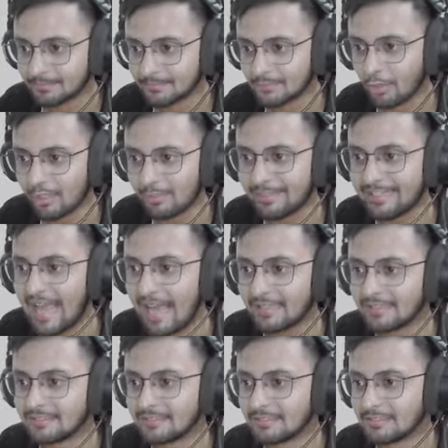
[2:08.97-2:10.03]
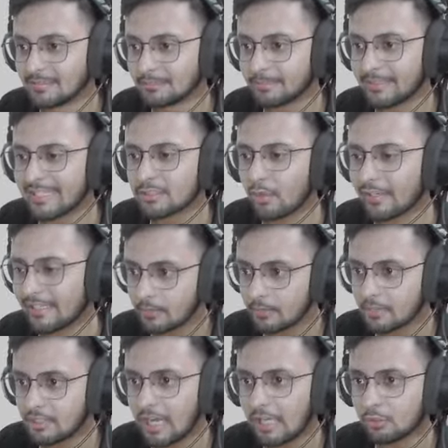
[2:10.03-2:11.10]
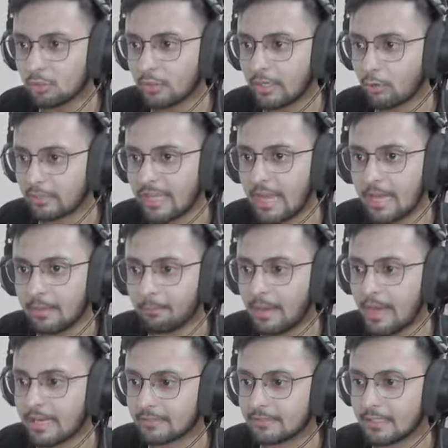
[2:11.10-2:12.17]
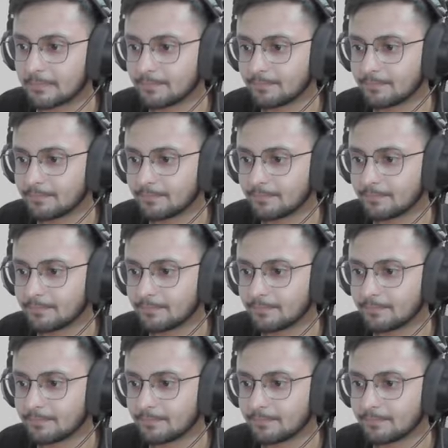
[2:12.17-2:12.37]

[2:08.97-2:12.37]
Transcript: सॉरी भैया भैया सॉरी जादू करो क्या मार दिया